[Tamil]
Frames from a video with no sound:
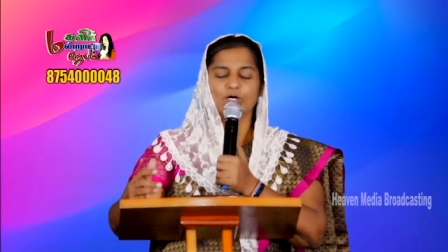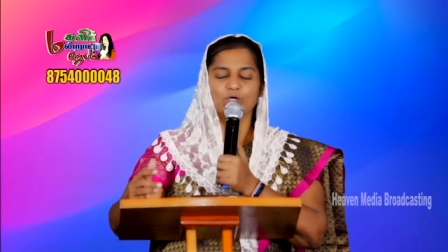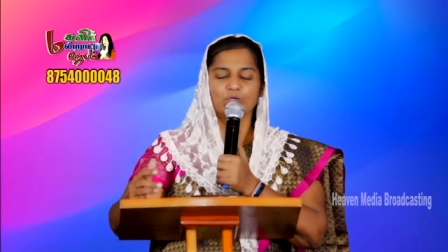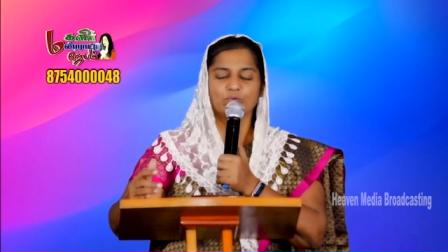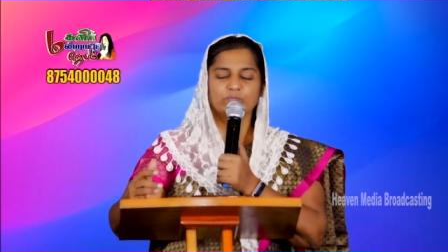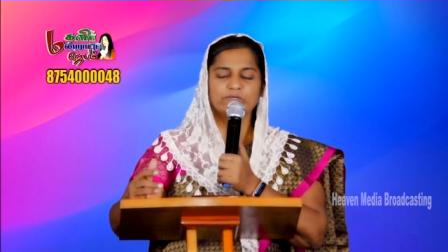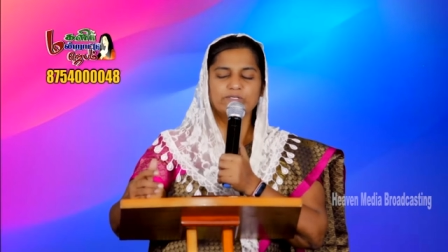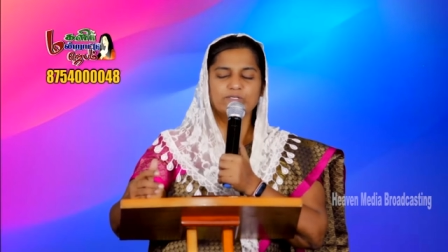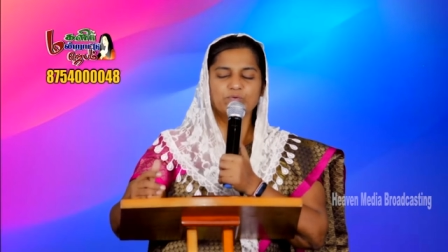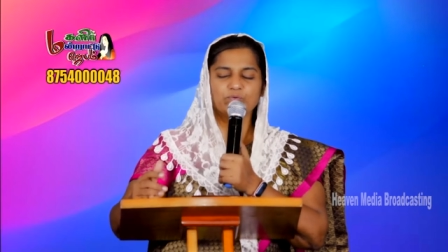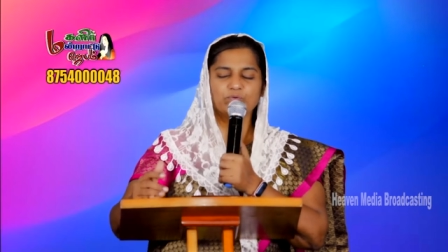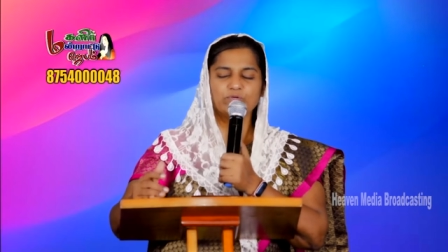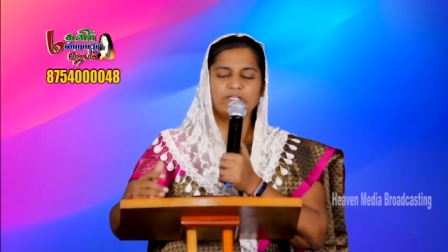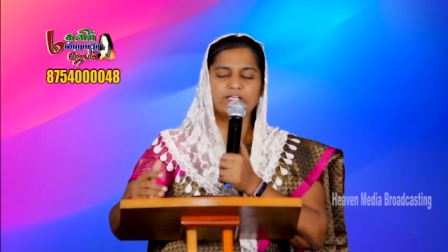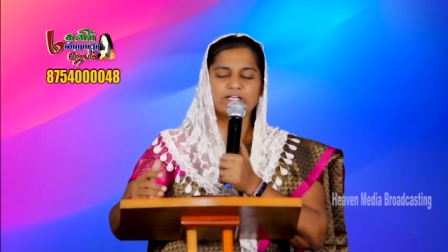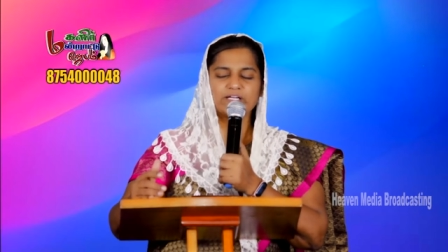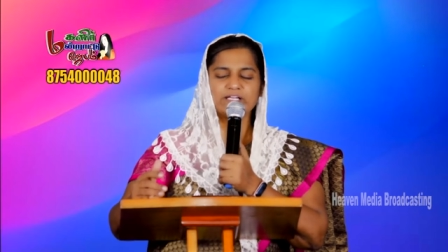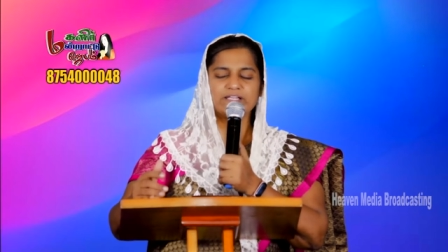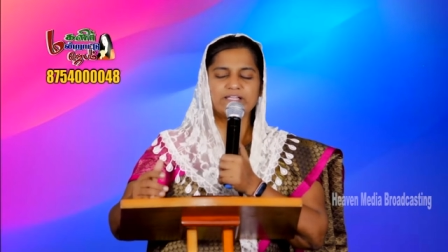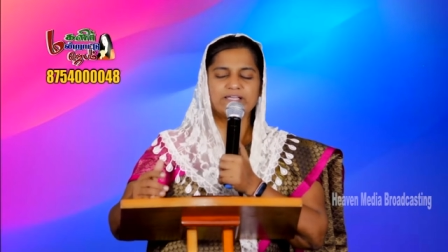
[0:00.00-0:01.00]
ஒவ்வொரு
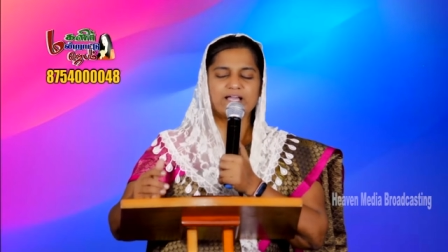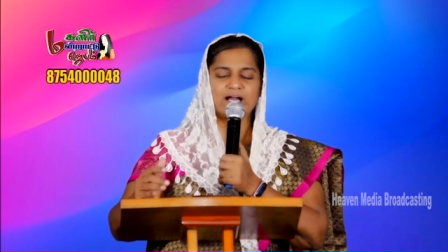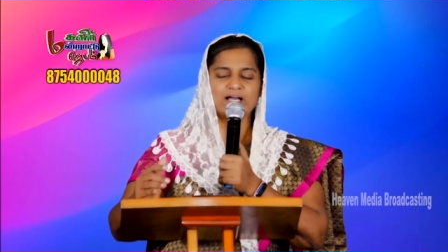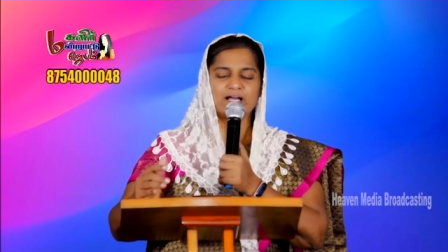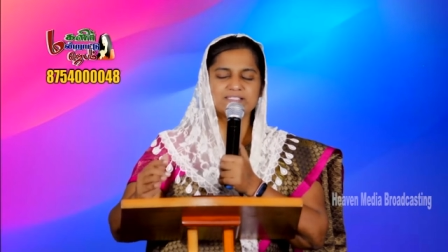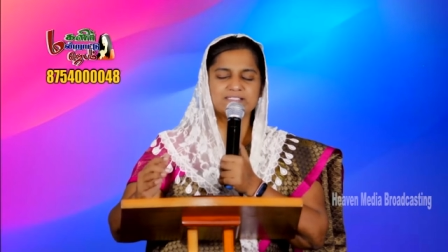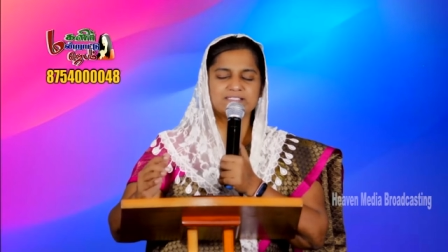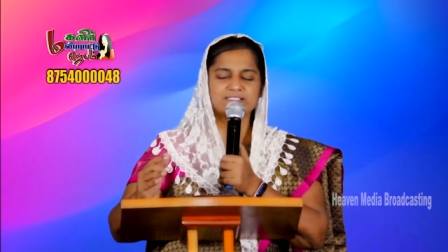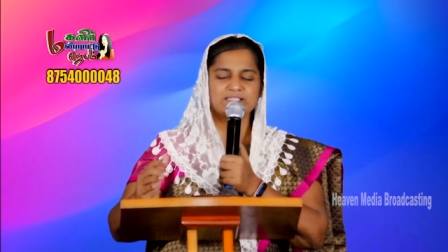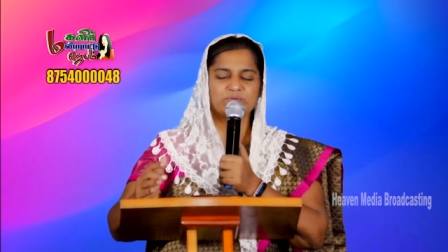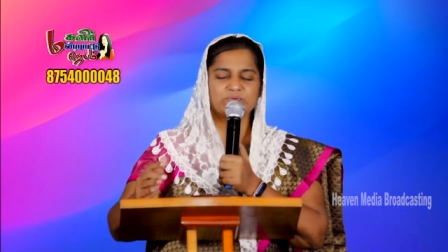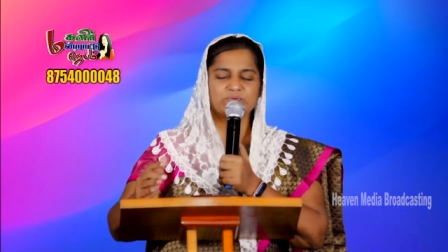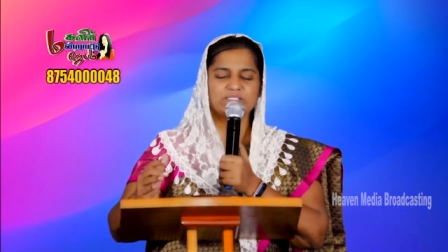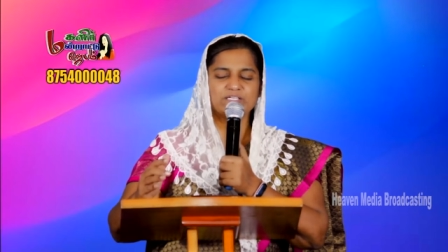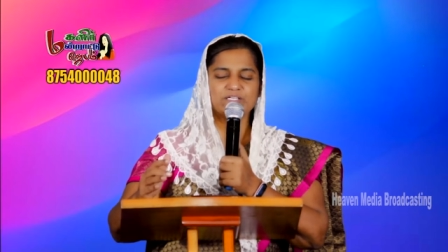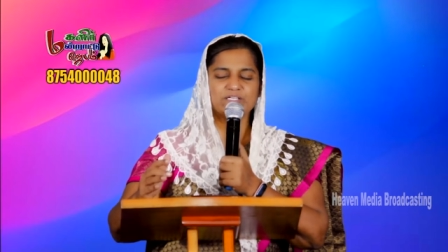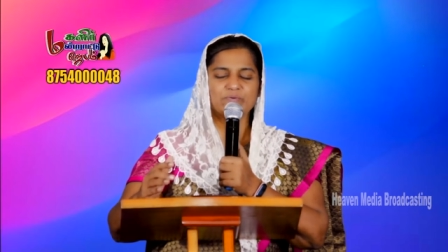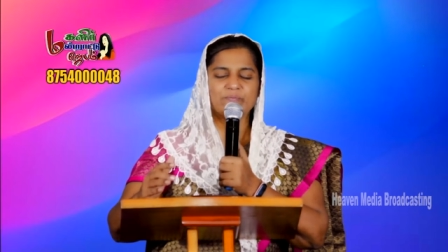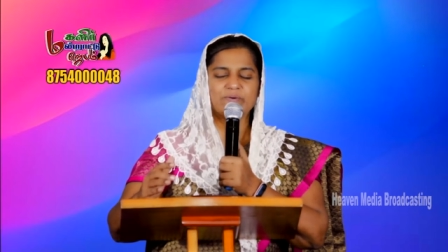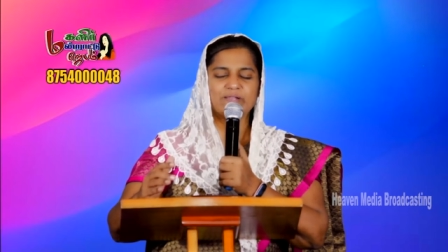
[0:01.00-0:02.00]
ஊழியர்களை நீங்கள்
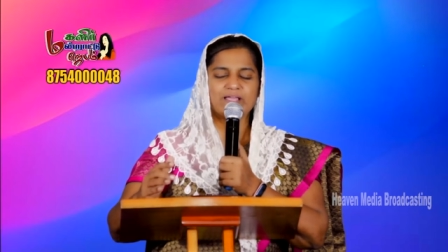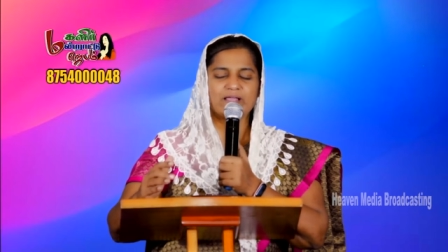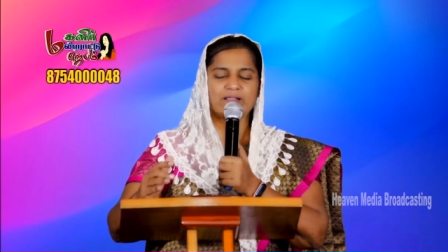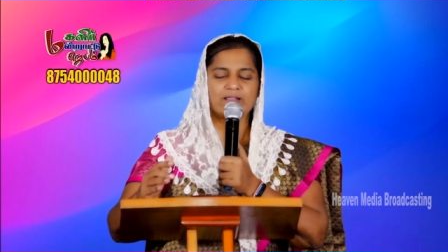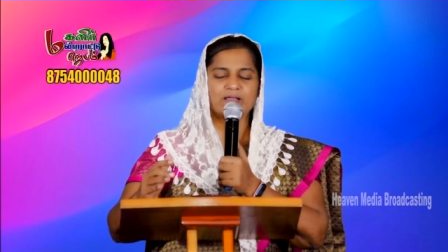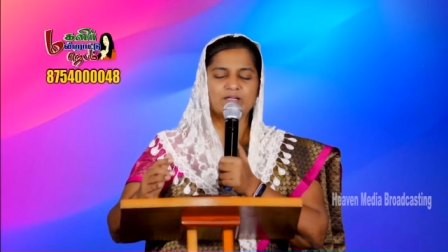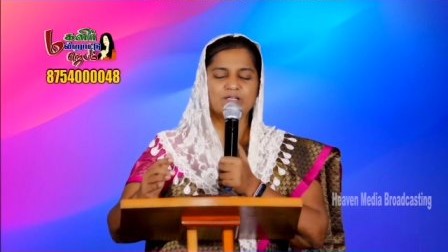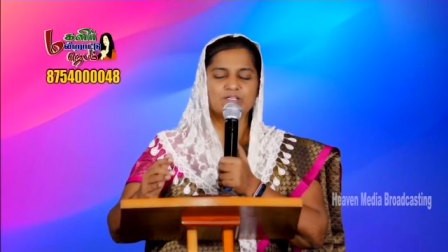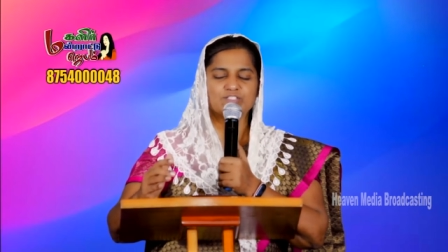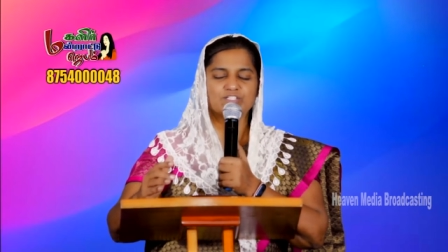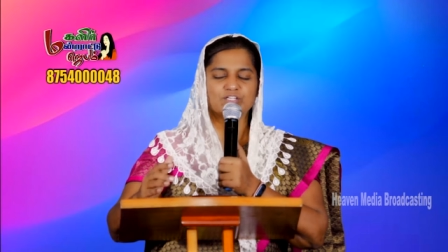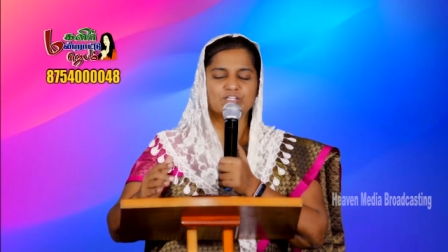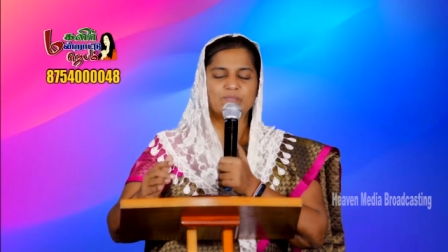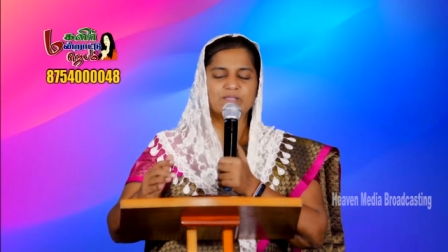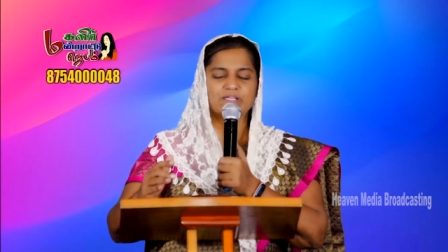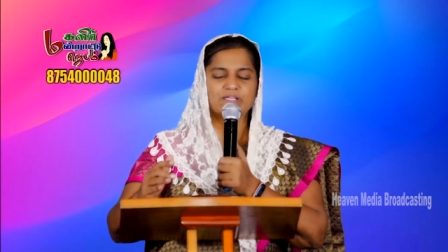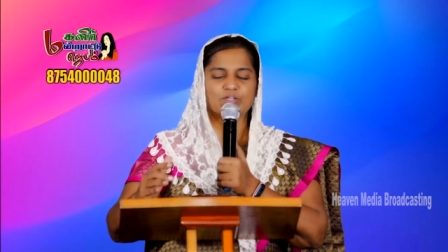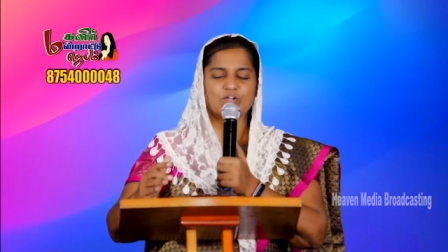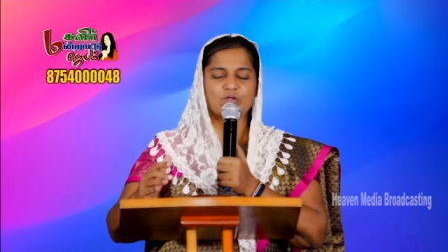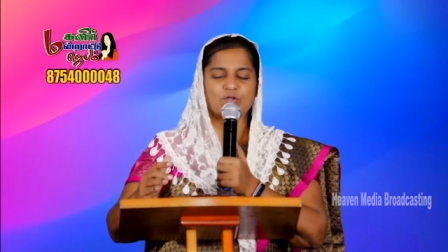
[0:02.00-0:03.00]
ஆசீர்வதிக்கும்படியாக நாங்கள்
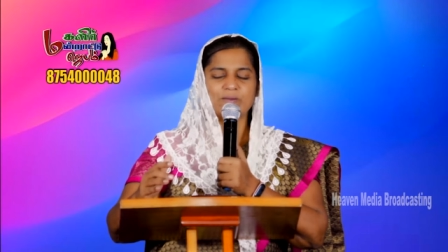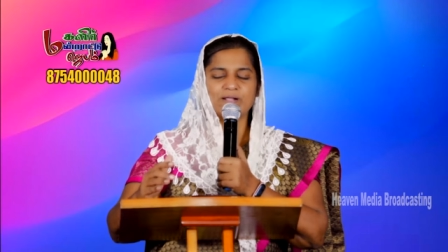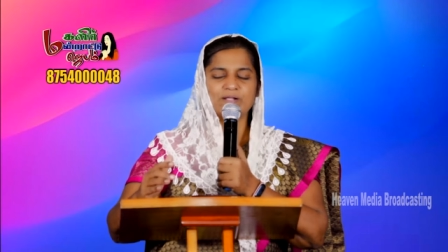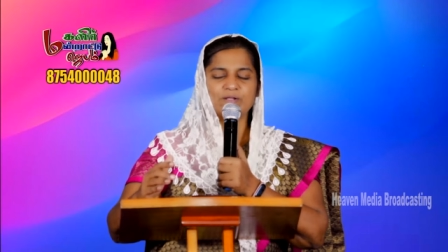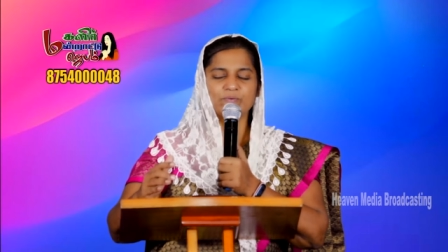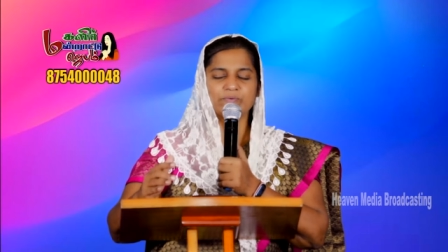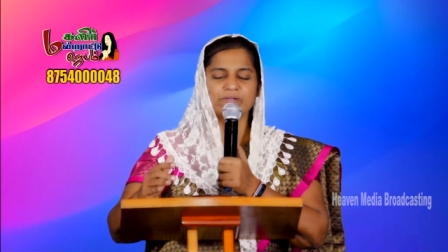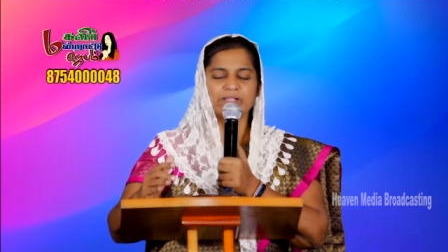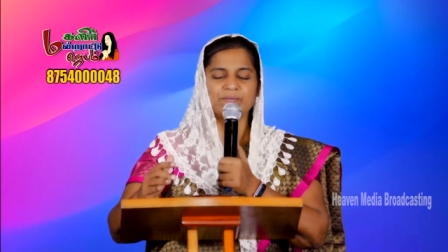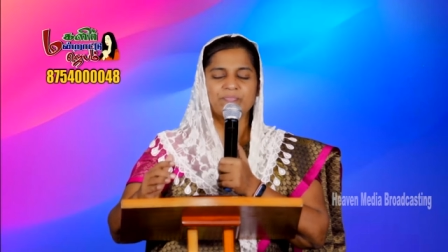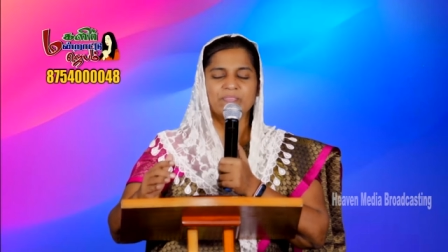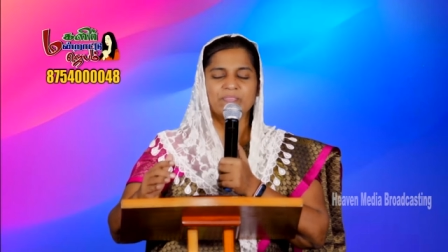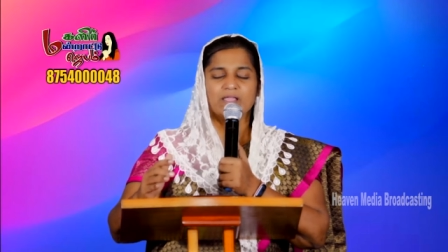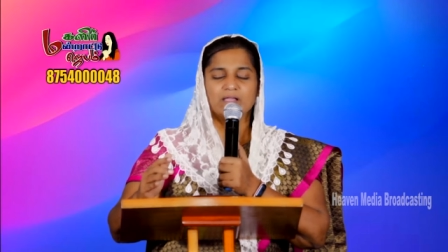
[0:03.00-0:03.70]
ஜெபிக்கிறோம் ஆண்டவரே